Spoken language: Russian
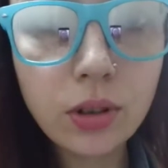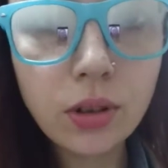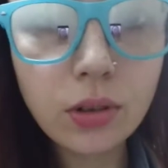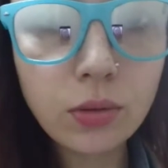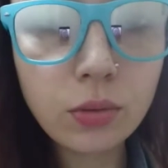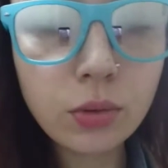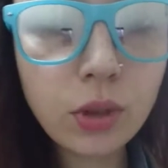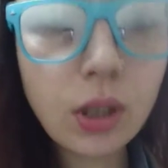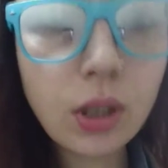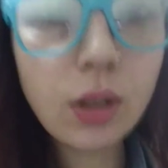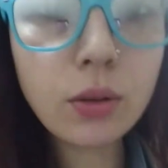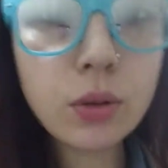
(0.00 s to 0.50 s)

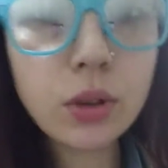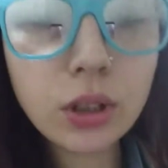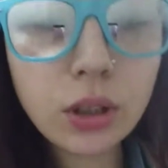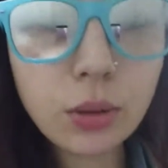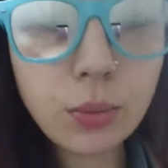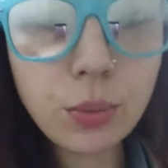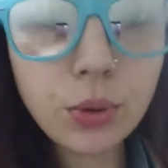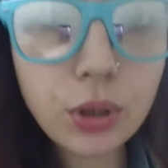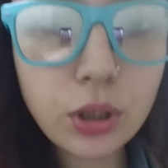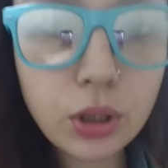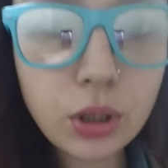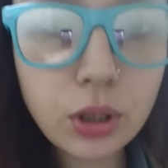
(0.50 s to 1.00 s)
Вот так вот они
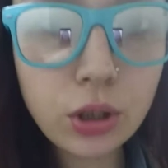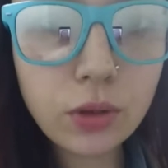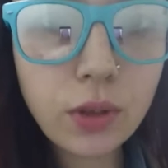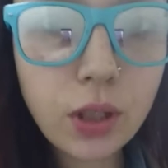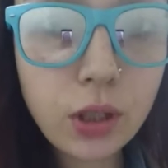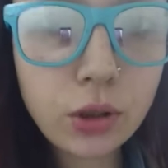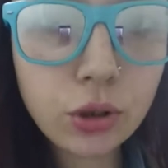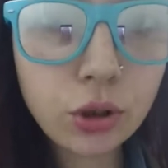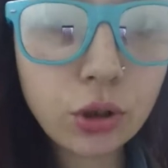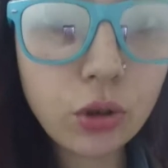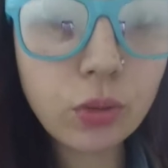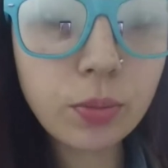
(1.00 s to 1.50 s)

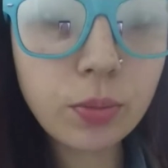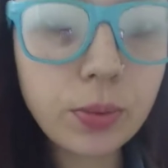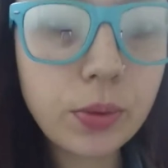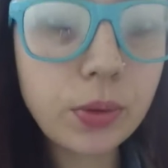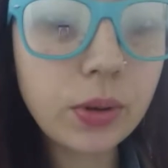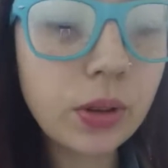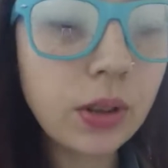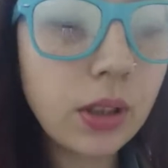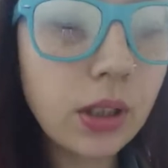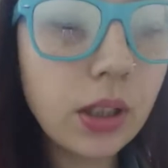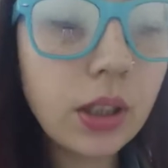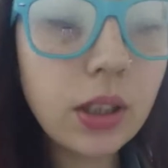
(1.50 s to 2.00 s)
переживают, чтобы э,
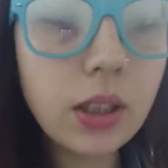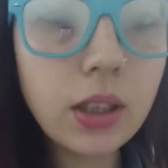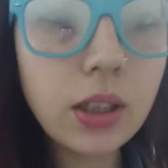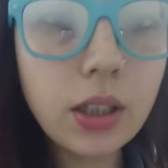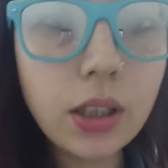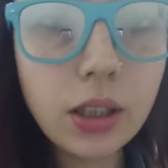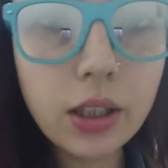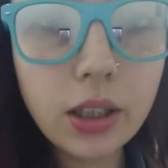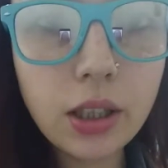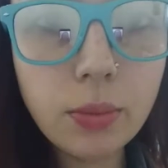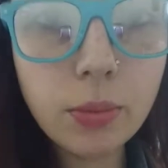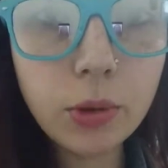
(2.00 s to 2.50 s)
до них
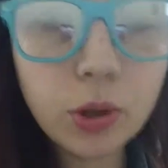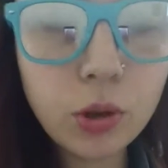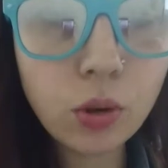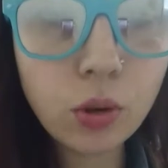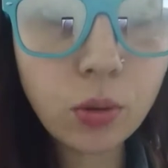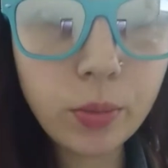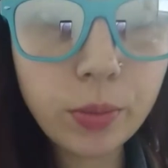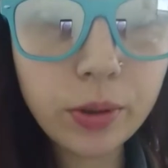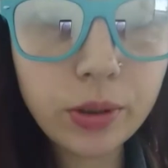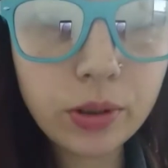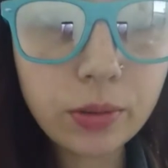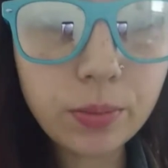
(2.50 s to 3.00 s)
никакие
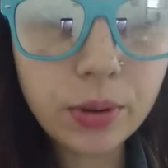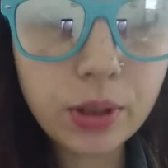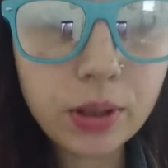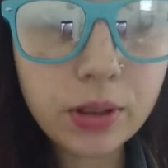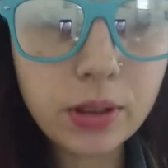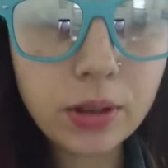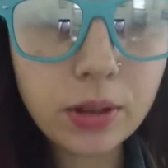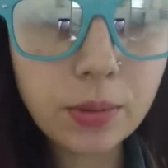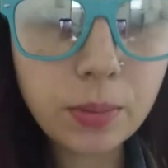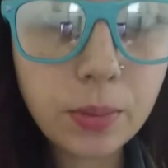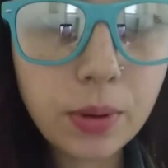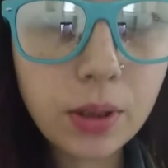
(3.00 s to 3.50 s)
микробы не
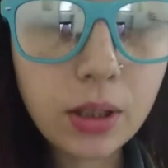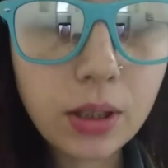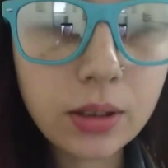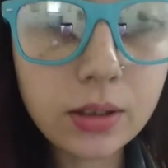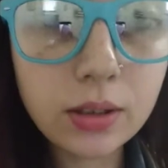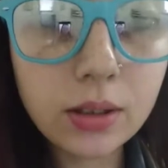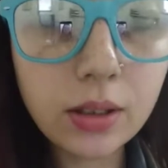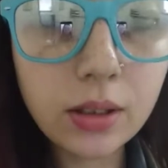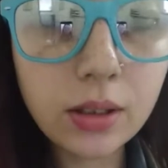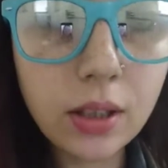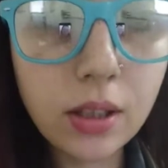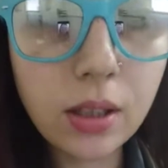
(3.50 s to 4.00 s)
прицепились.
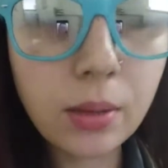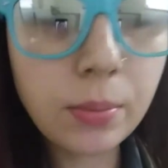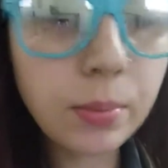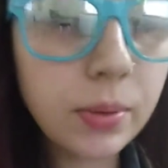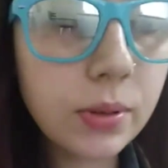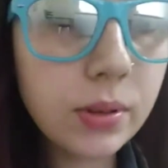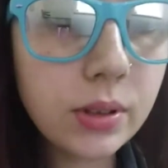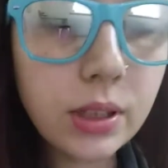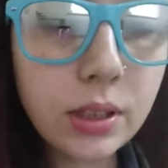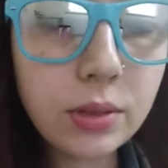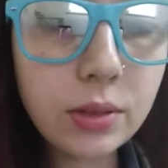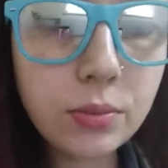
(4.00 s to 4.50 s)

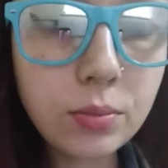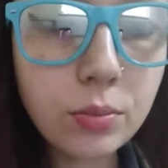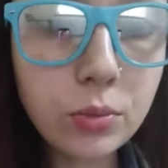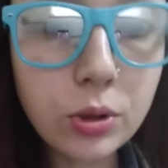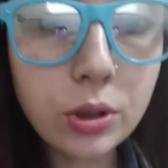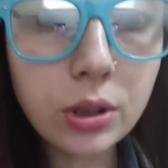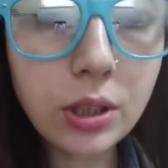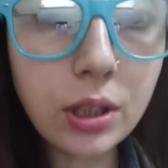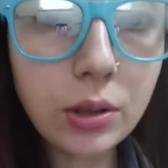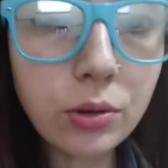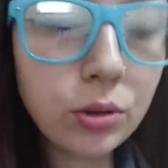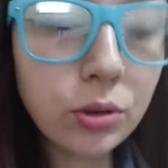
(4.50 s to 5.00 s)
Обалдеть
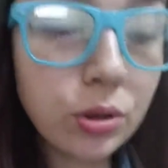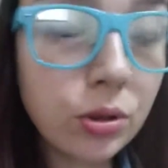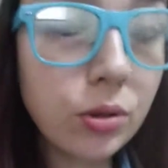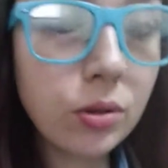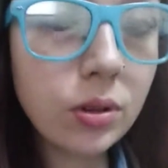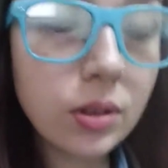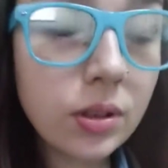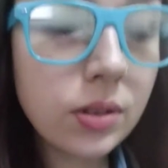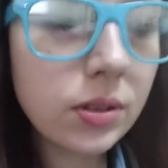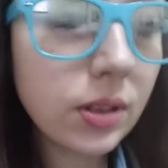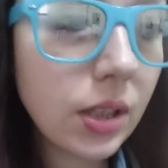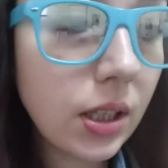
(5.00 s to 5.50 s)
можно. А то, что
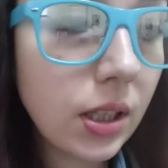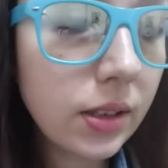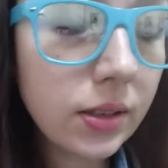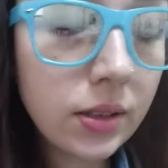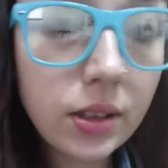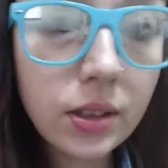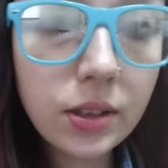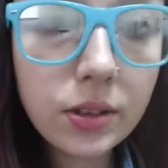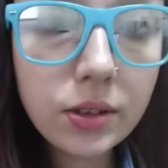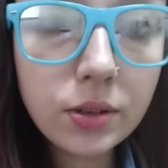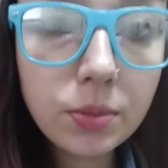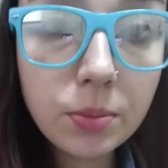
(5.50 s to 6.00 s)
ты, зараза,
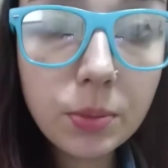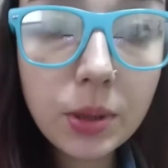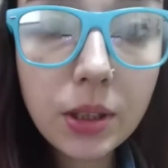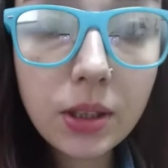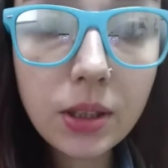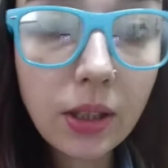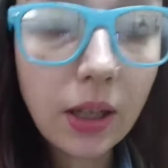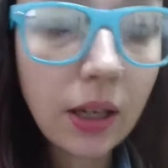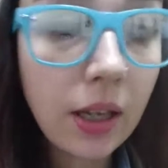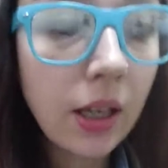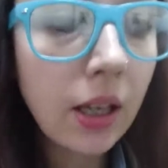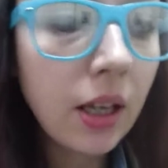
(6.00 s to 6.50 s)
не
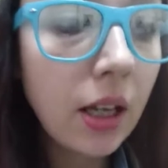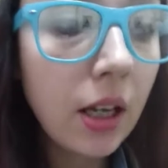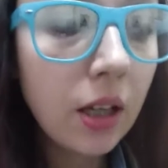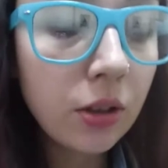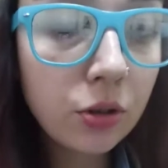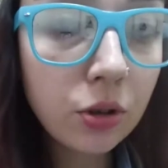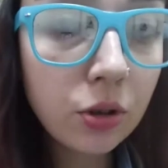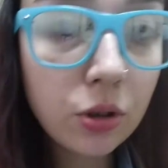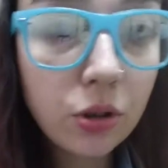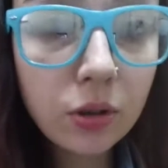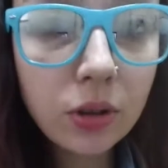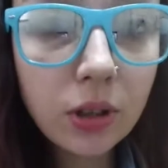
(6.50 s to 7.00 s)
смыла, то,
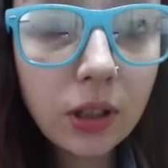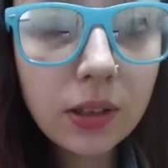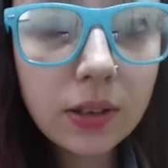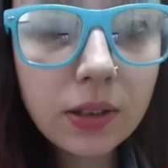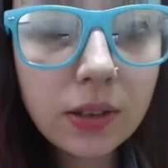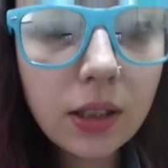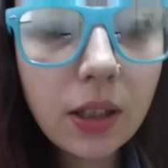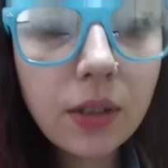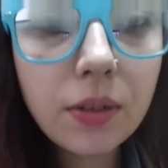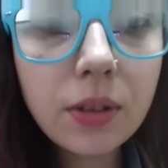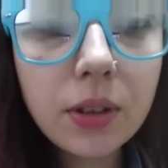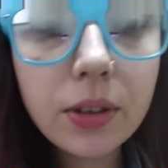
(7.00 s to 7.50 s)
что ты
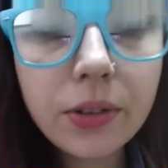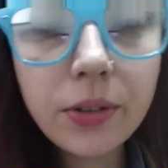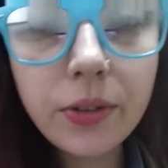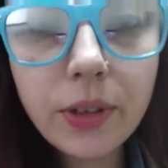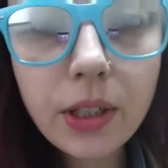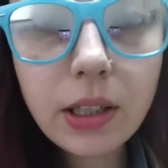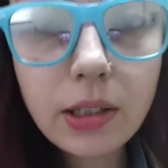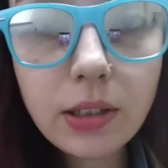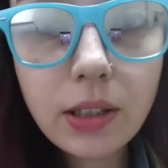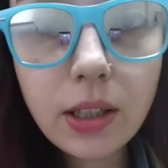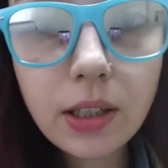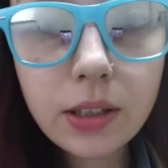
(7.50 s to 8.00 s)
оставила
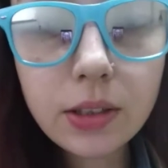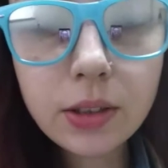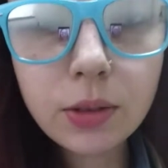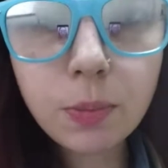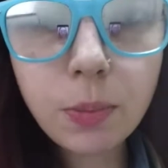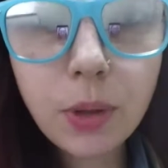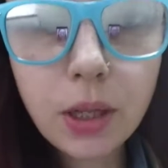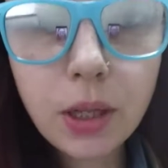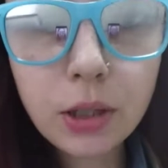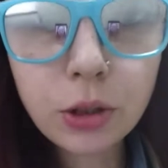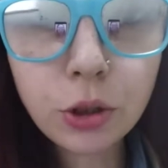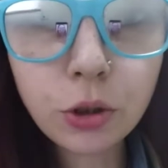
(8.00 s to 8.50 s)
дверь на
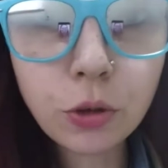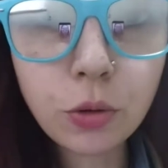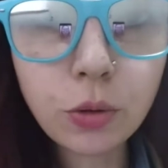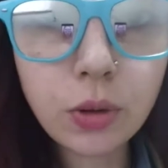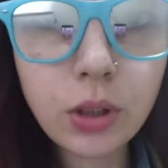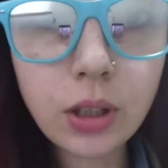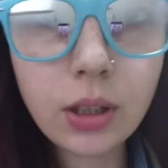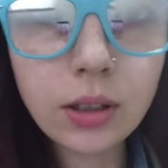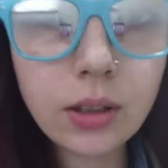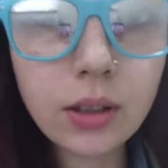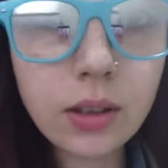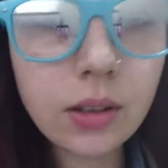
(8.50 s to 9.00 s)
распашку,
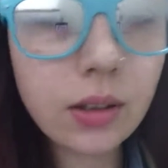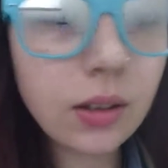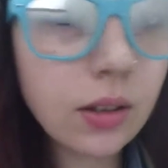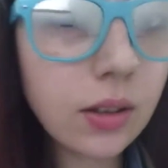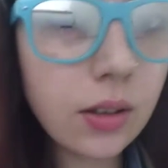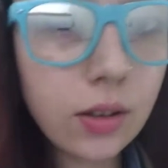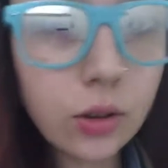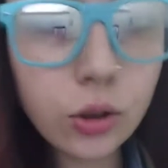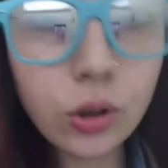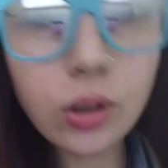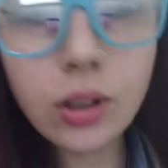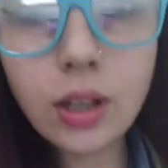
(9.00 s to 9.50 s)
и
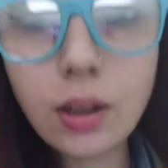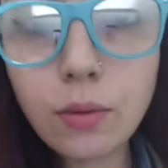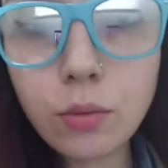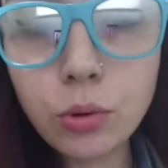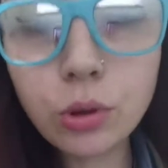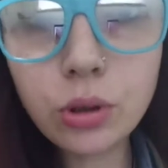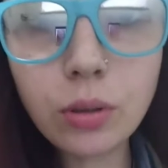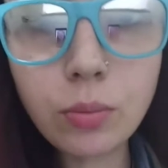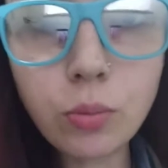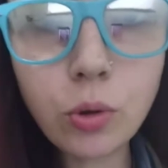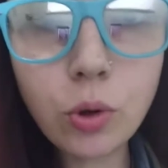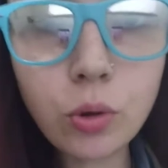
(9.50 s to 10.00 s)

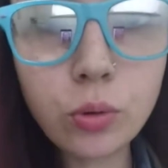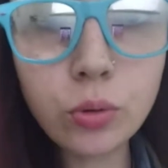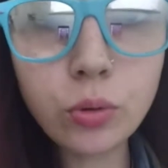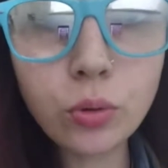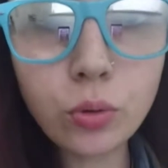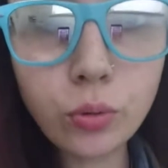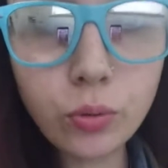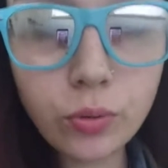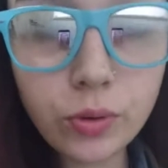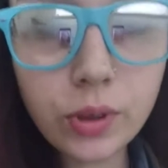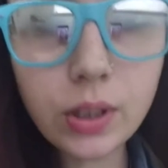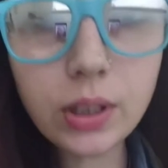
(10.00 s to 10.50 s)
кого-то могут
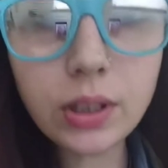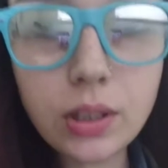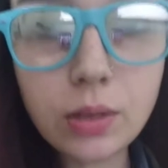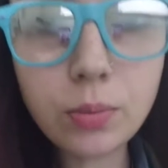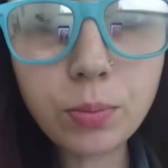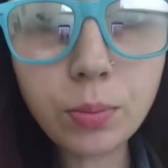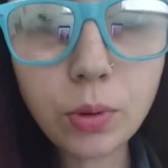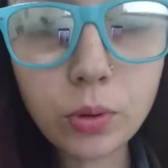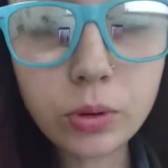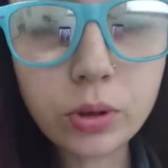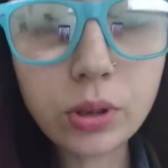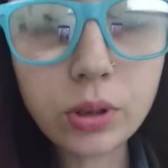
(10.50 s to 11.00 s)
увидеть
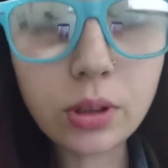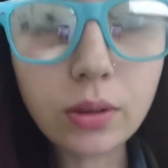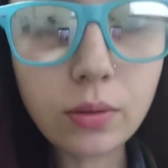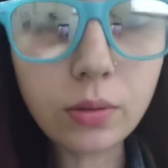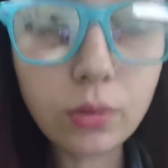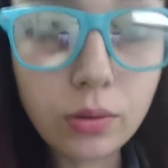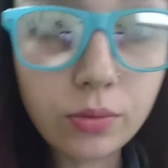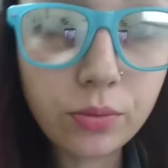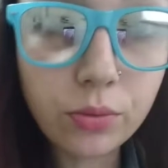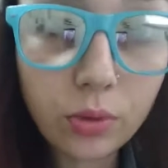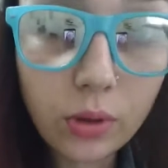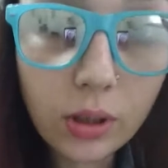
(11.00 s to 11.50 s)
просто вот
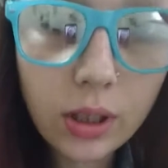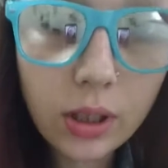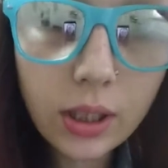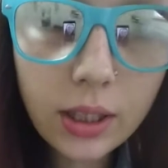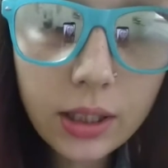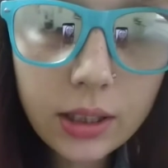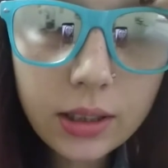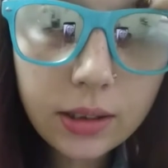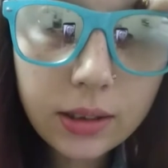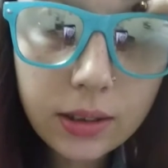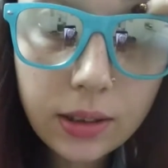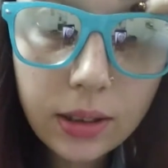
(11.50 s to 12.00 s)
в
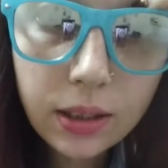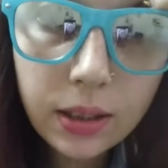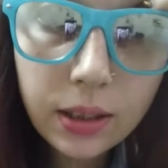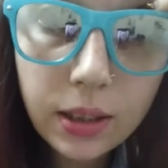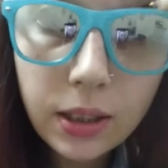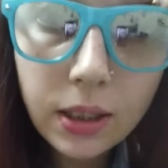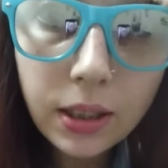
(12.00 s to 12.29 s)
туалете за